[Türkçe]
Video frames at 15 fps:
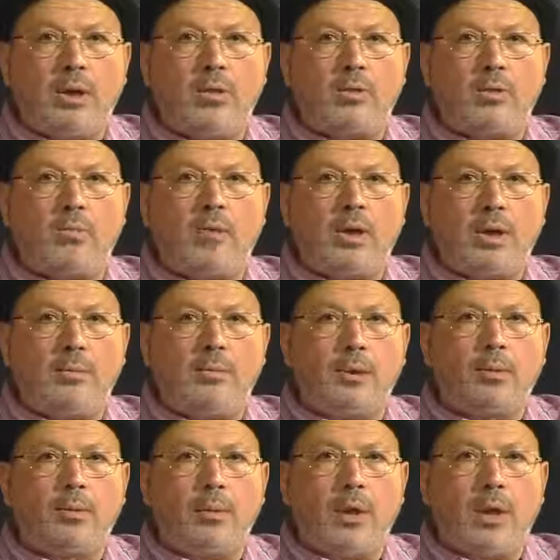aleyküm ve
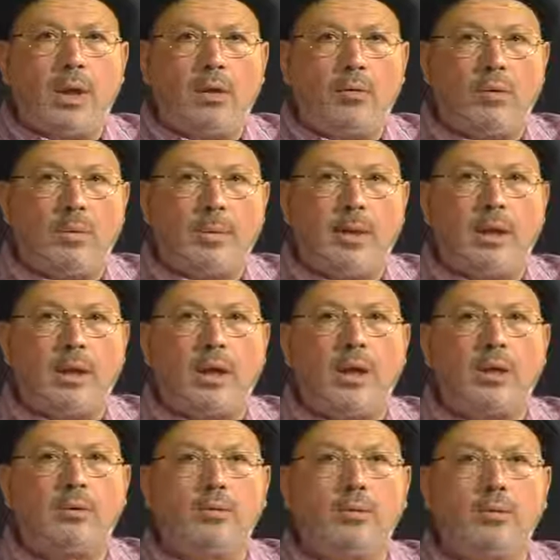rahmetullahu ve
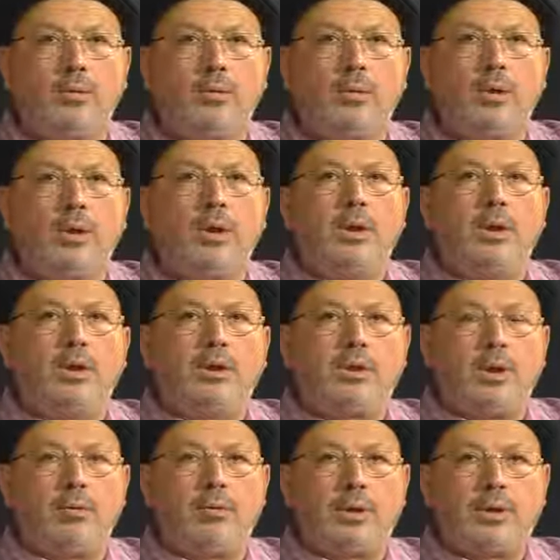berekatuhu.
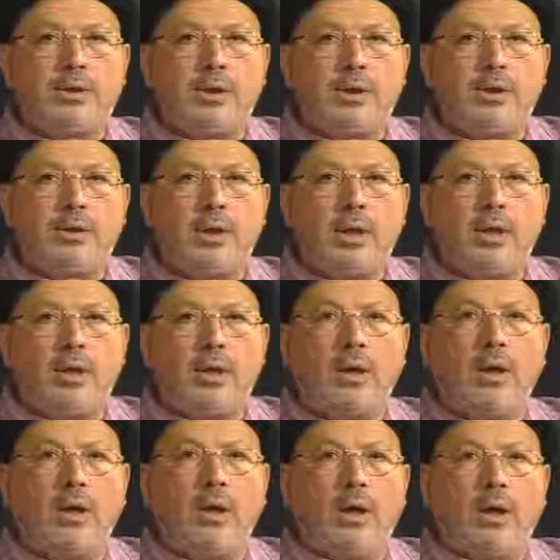Sevgili seyirciler,
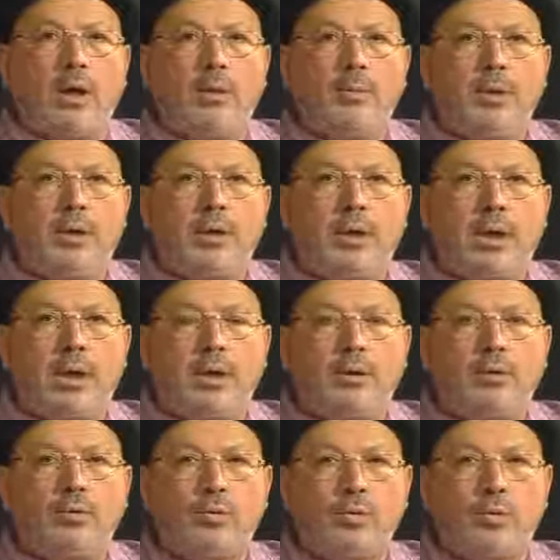Ahmediya
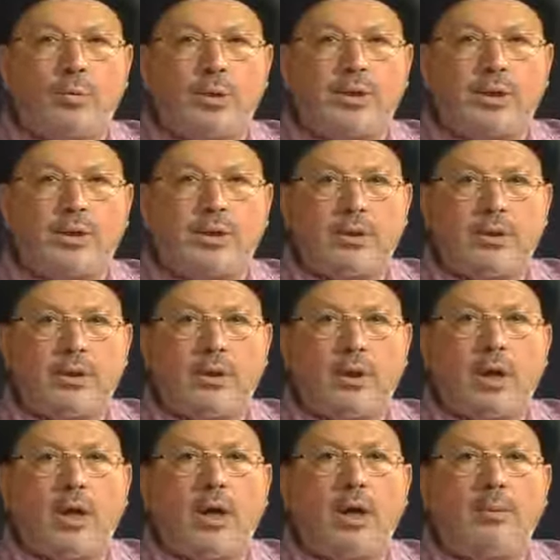Türk Masası'nın
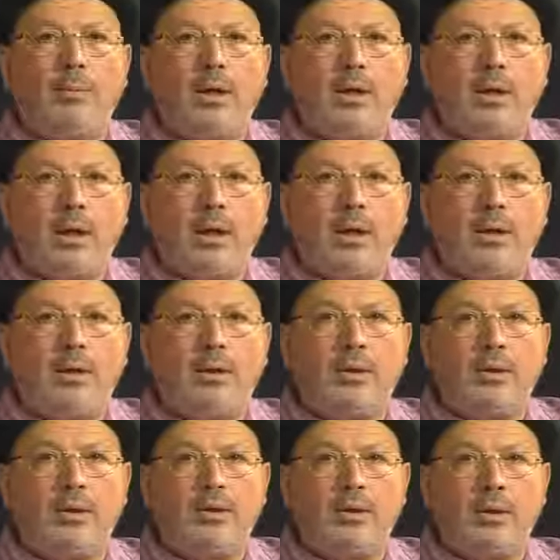Almanya
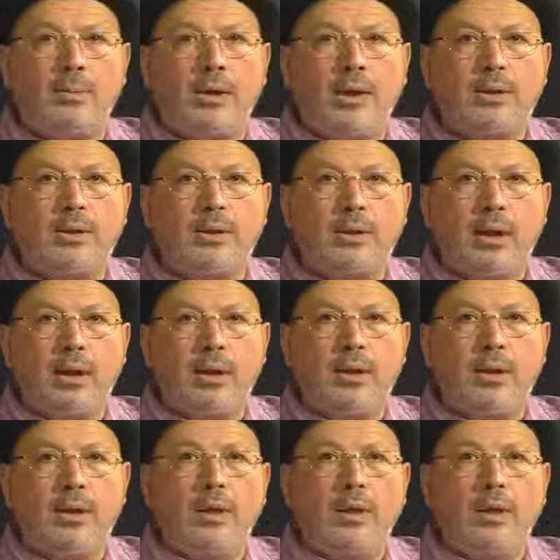e, cemaatinde